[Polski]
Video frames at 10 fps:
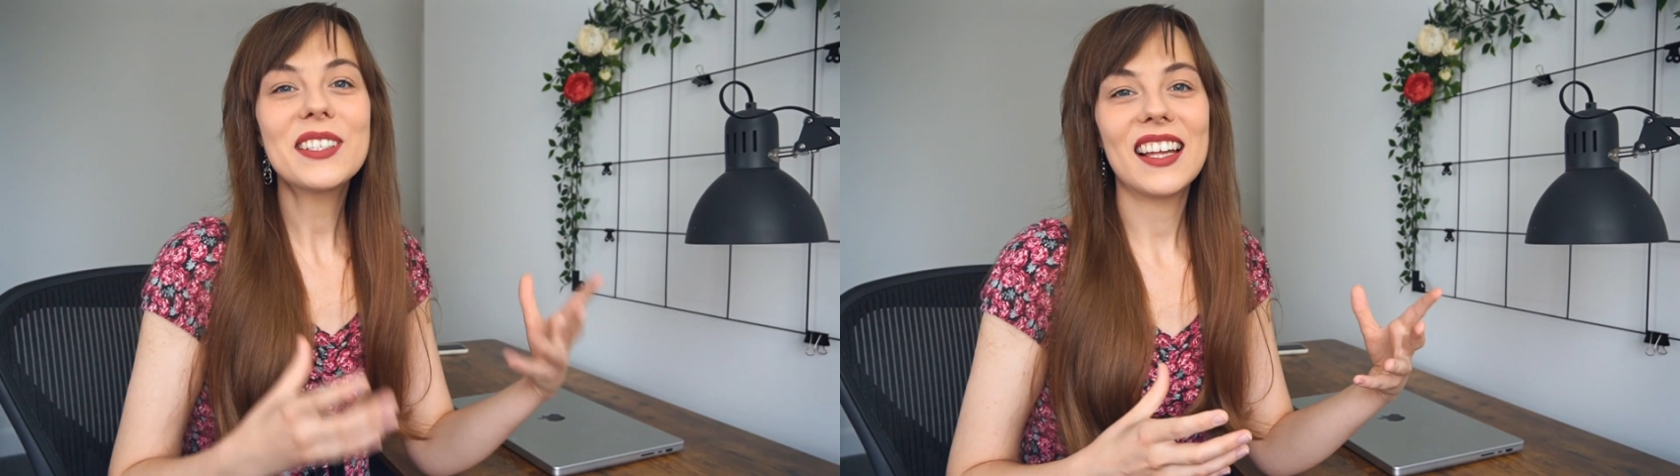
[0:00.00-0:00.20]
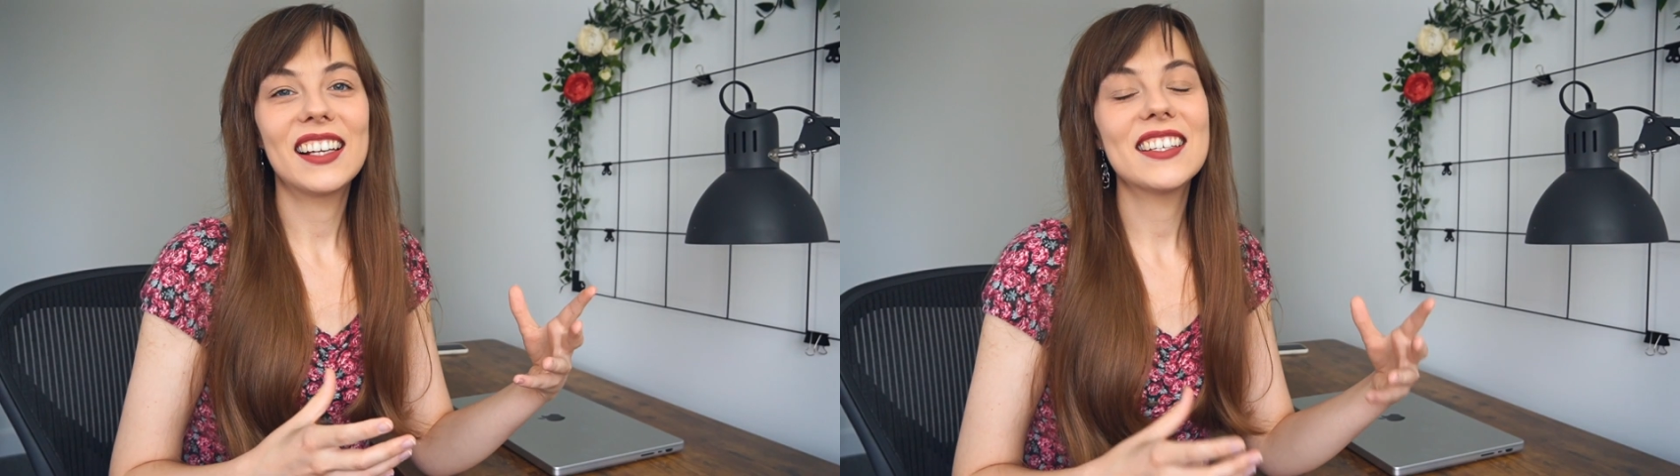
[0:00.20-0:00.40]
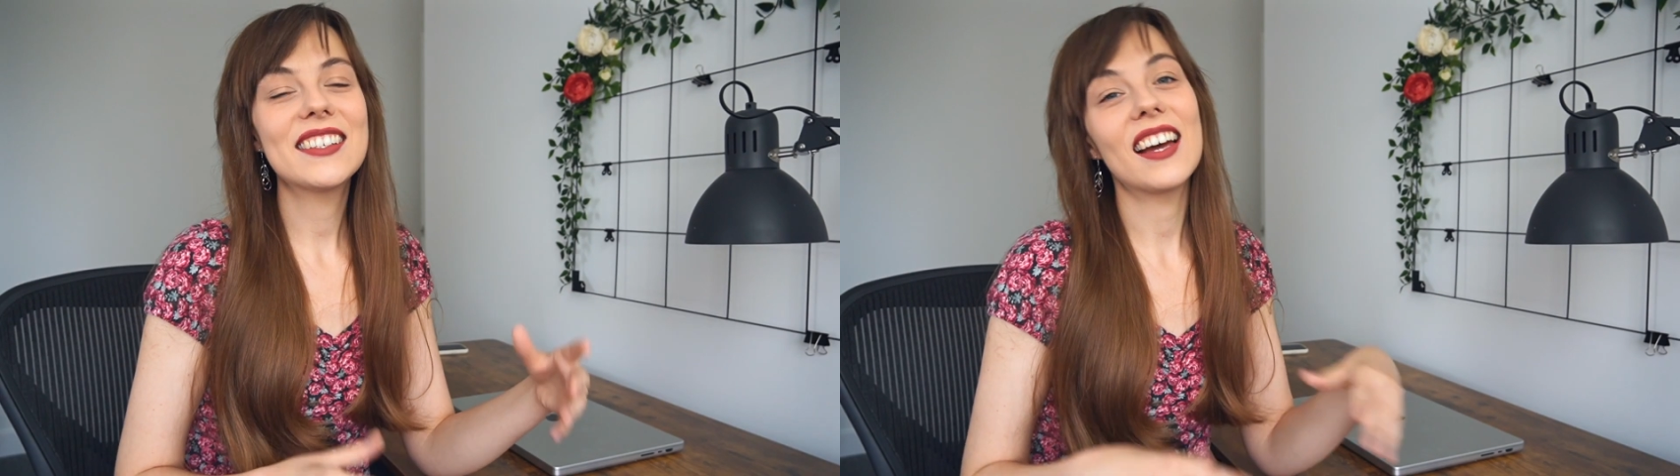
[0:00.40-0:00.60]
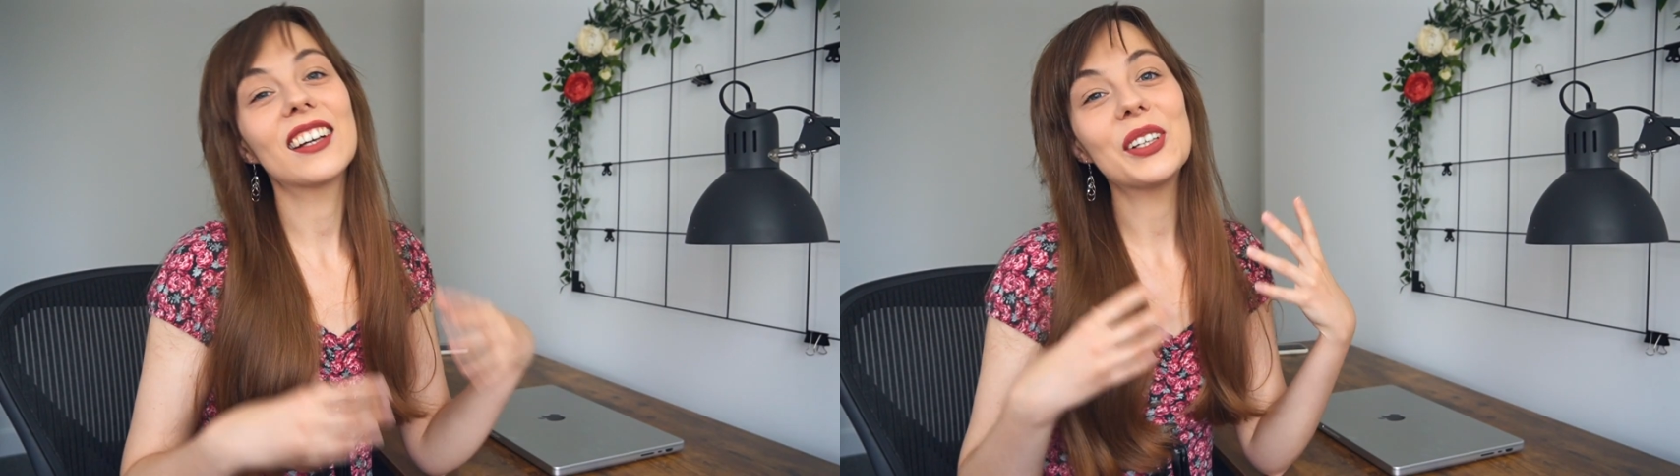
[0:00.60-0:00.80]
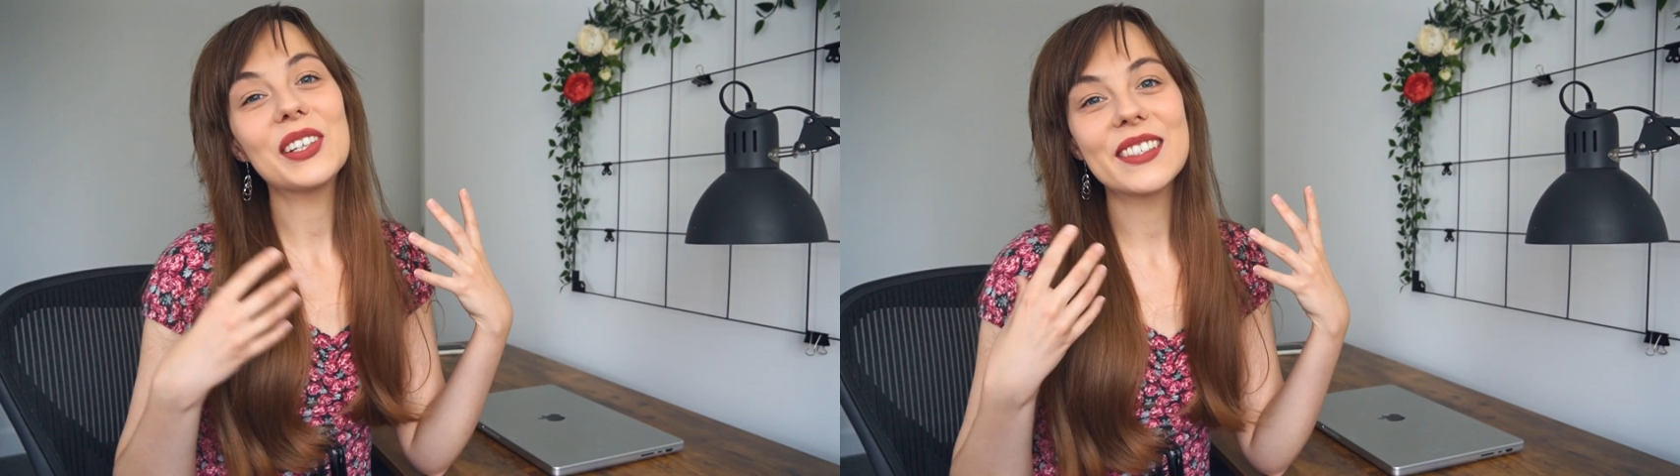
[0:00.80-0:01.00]
znaleźć
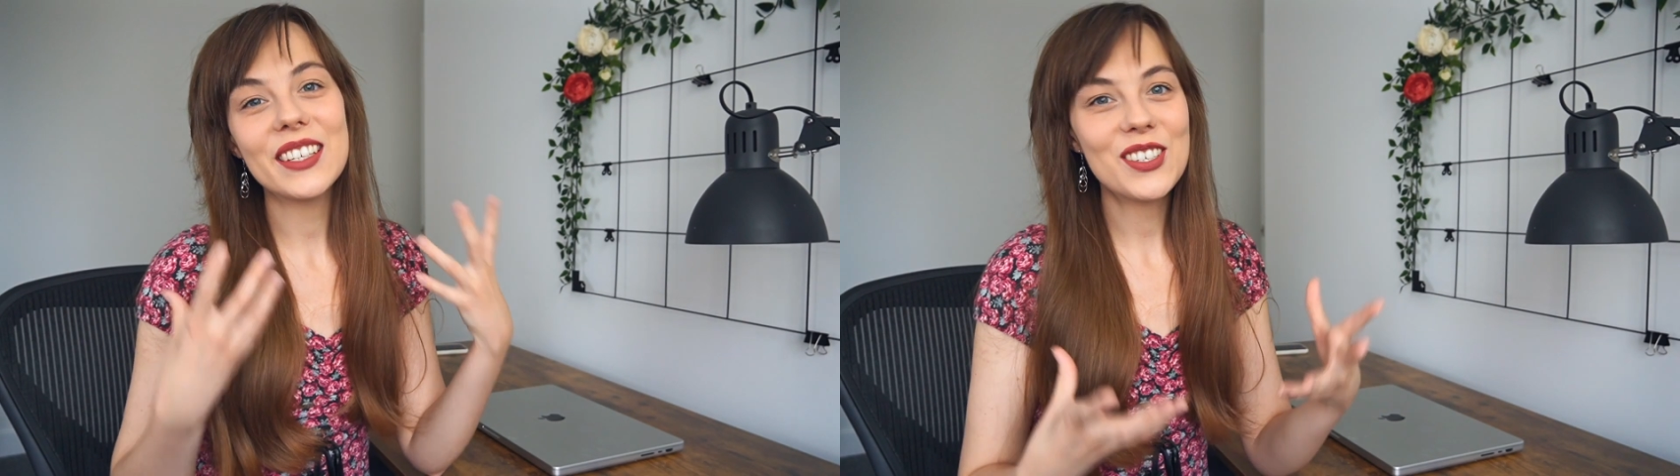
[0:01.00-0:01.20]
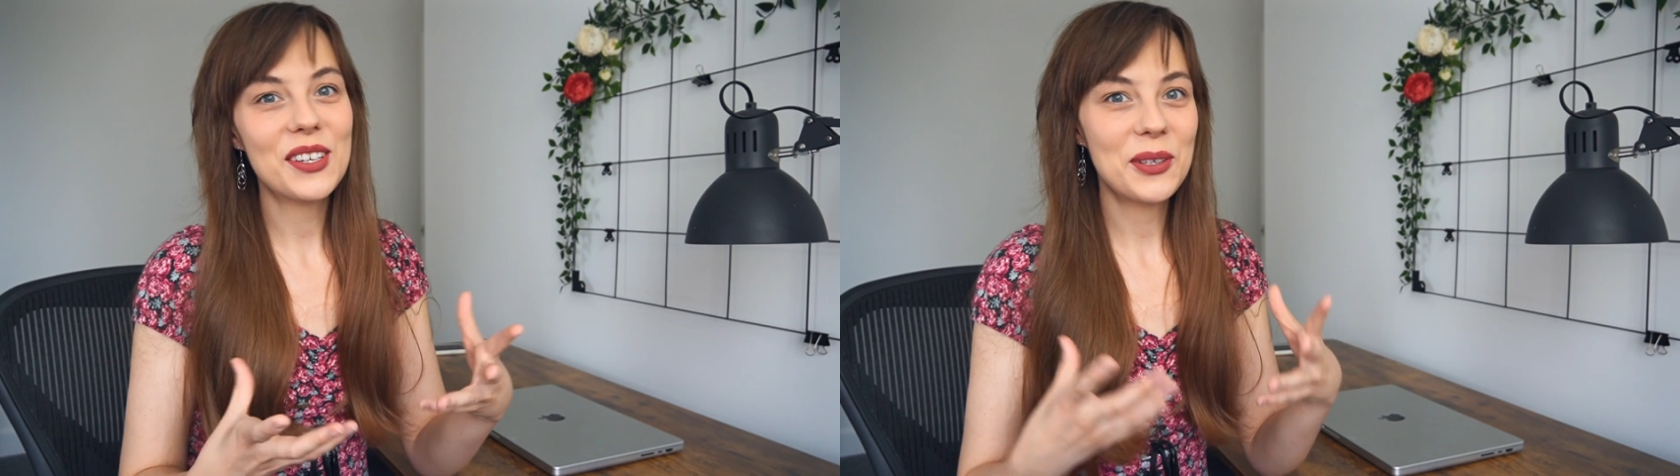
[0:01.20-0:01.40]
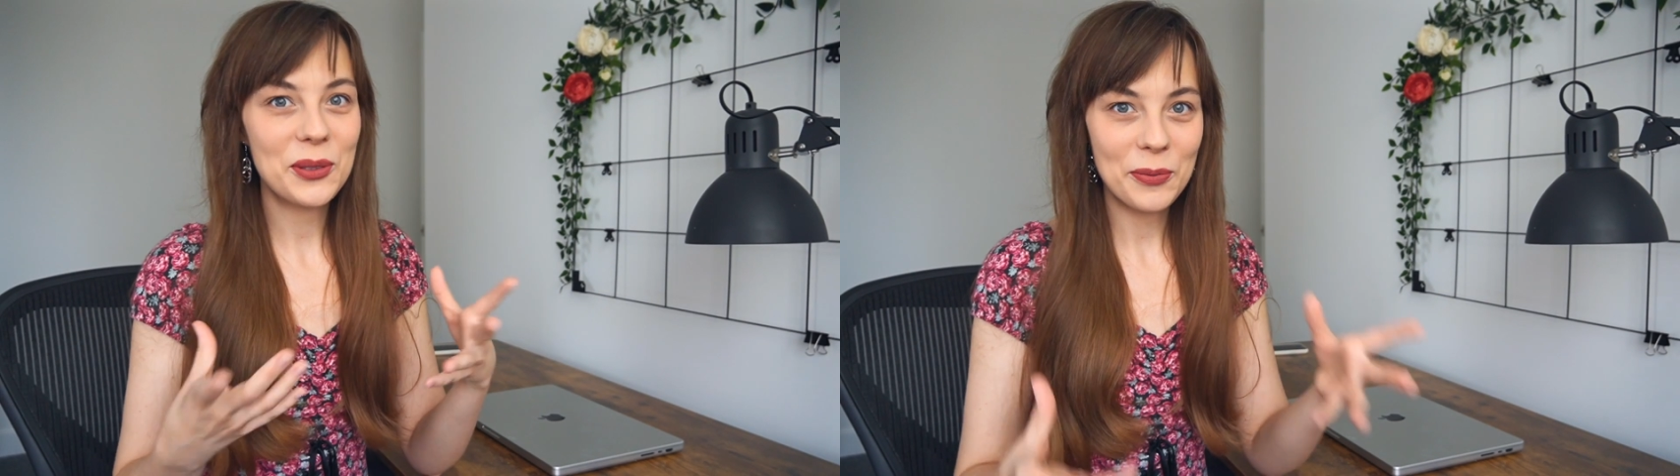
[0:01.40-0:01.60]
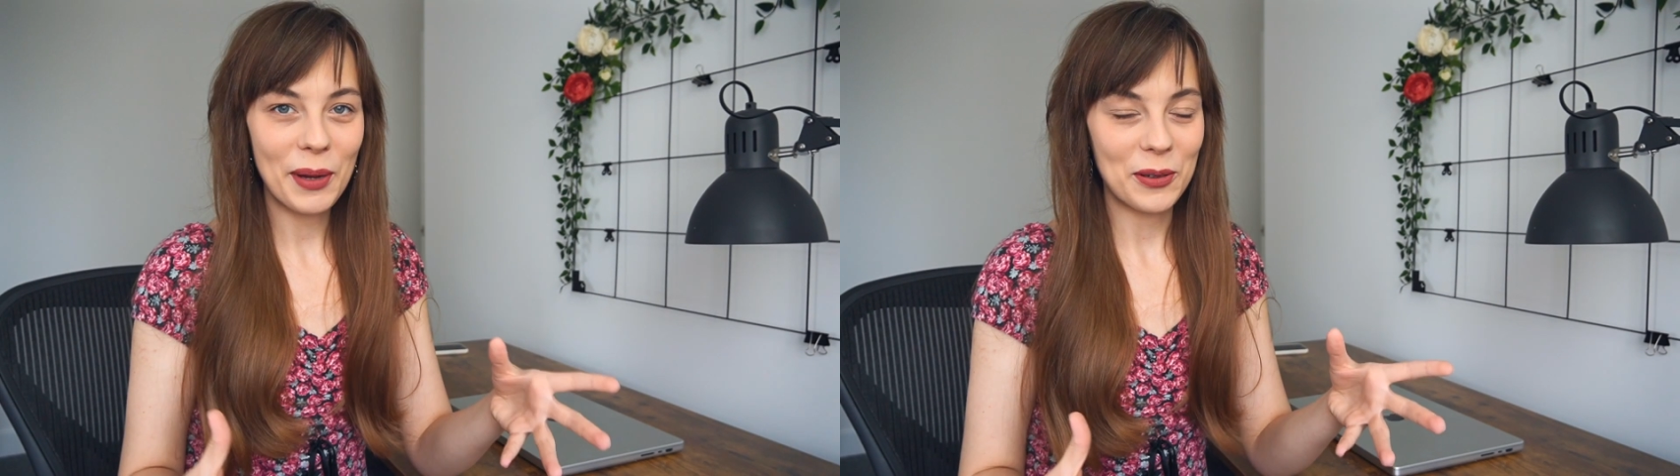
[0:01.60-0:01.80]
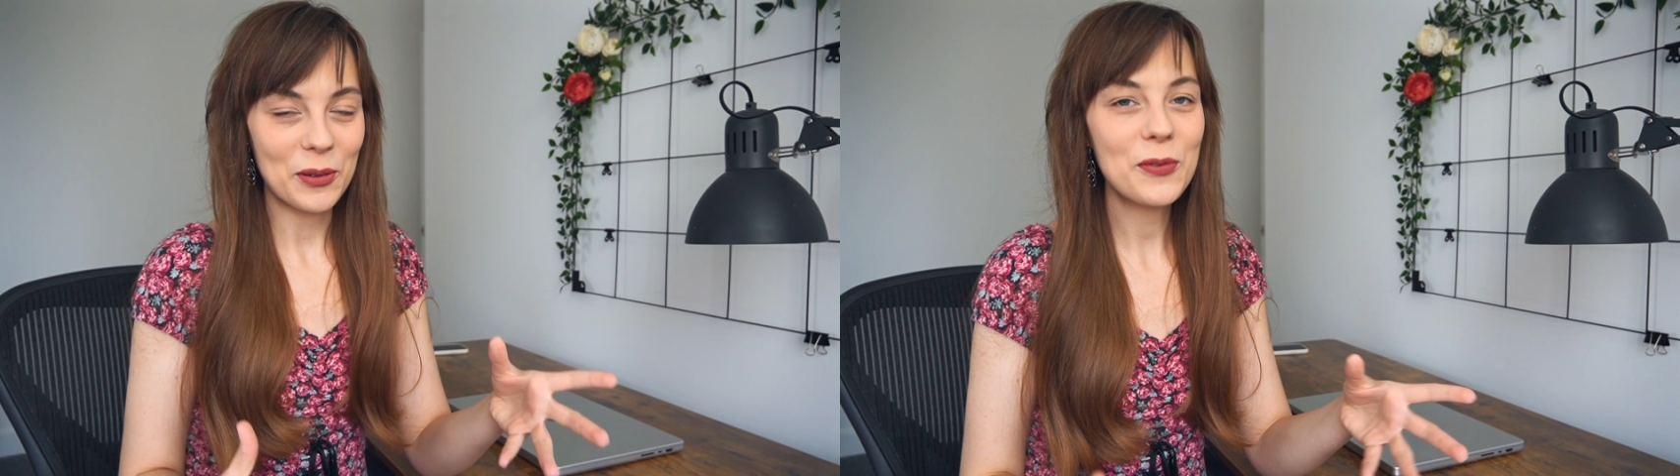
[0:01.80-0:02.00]
anglojęzycznych
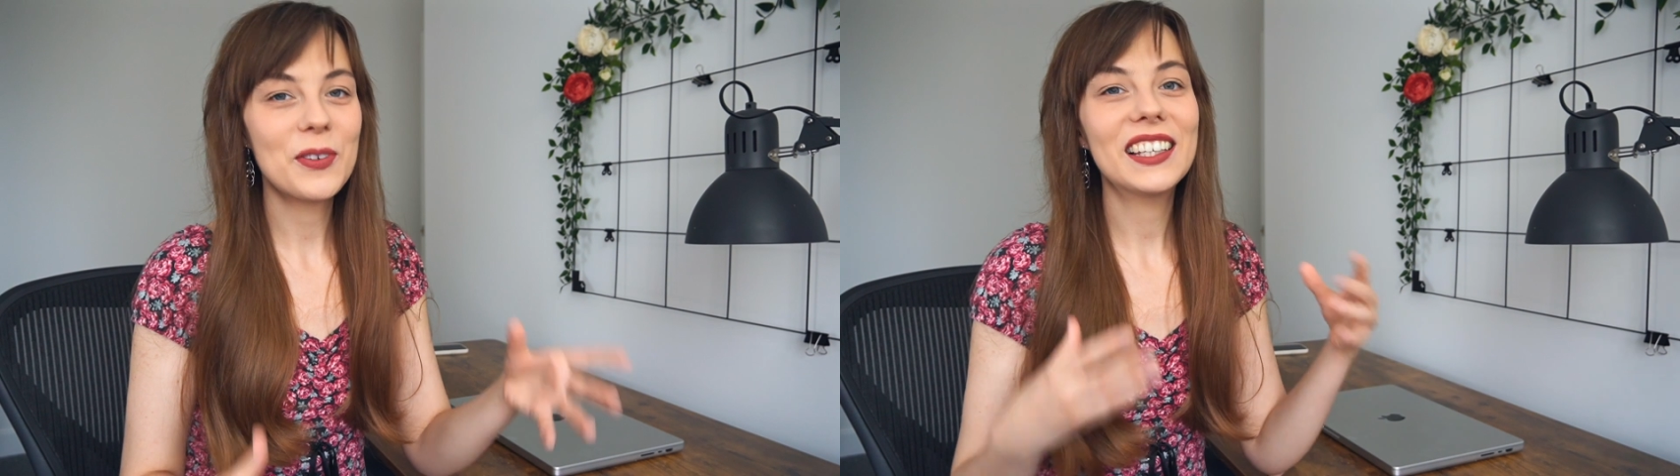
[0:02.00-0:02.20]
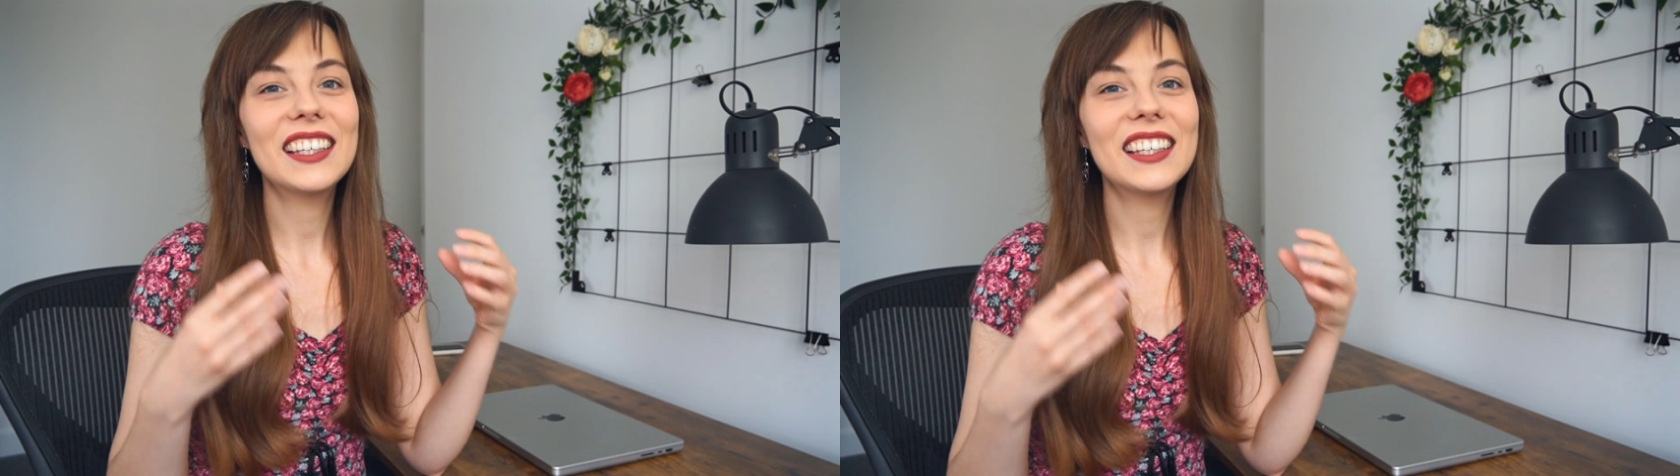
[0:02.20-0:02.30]
YouTuberów